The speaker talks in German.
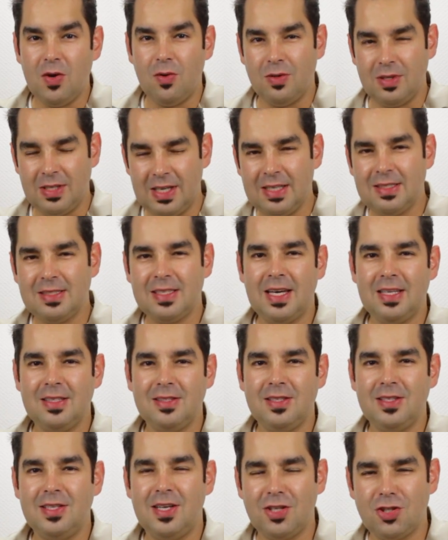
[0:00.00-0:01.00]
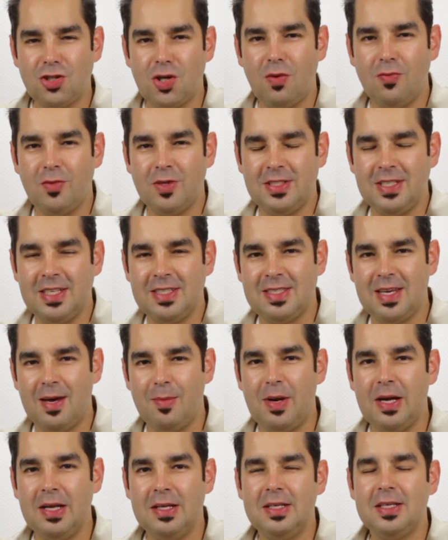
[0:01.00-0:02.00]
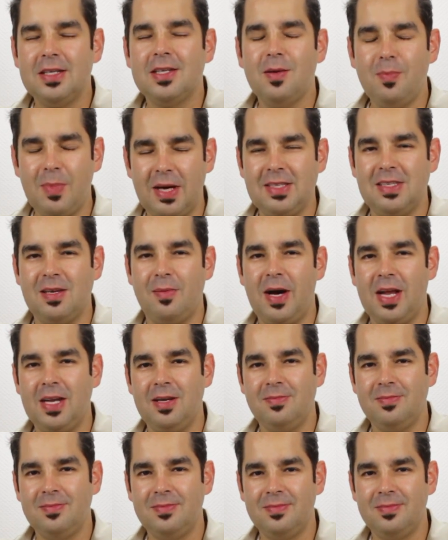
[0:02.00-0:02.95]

Und das Ganze, das schauen wir uns jetzt einmal gemeinsam an.